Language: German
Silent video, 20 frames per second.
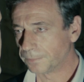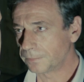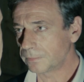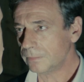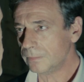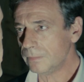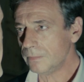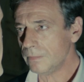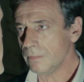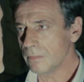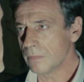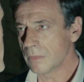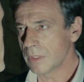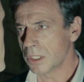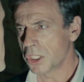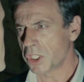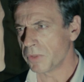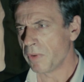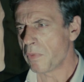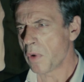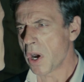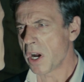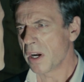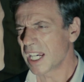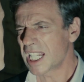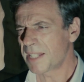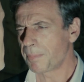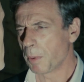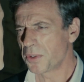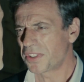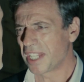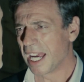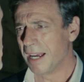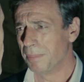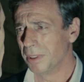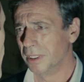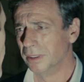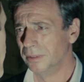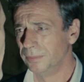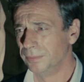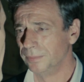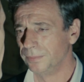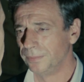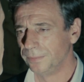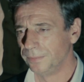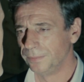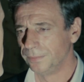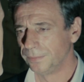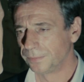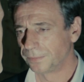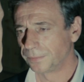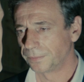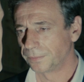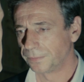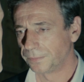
Sie werden gestehen. Ich will einen Verantwortlichen. Ich sprenge Sie dazu.